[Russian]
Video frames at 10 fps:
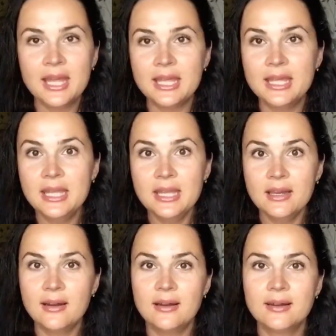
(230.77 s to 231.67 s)
И
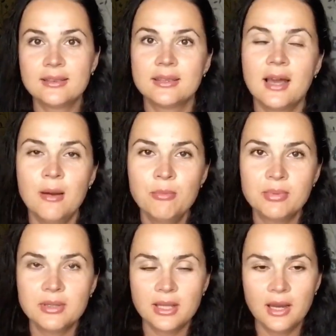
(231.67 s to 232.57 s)
а, там
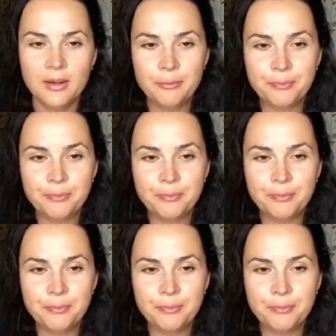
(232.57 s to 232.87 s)
была